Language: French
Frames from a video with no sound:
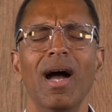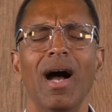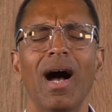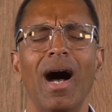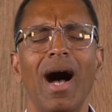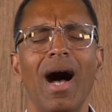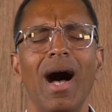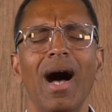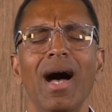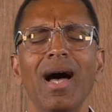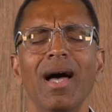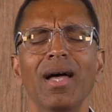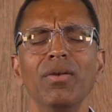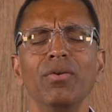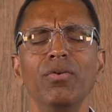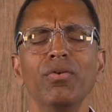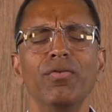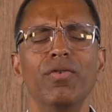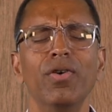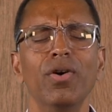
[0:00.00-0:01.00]
à
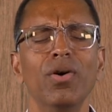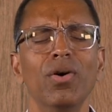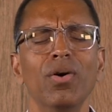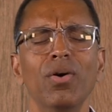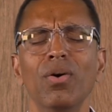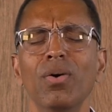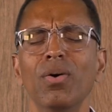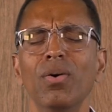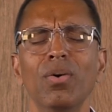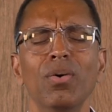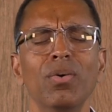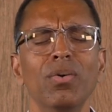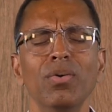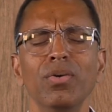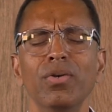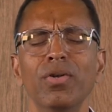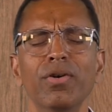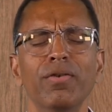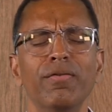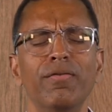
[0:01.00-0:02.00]

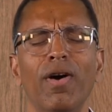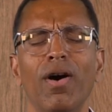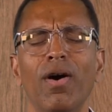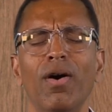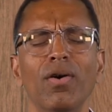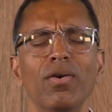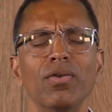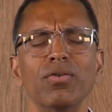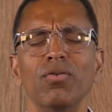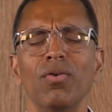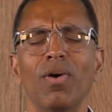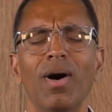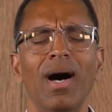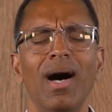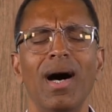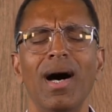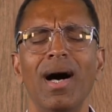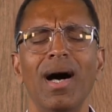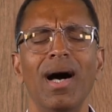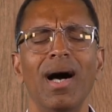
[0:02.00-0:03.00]
nouveau devant
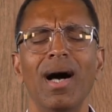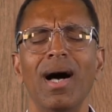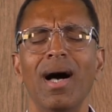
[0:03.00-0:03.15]
toi.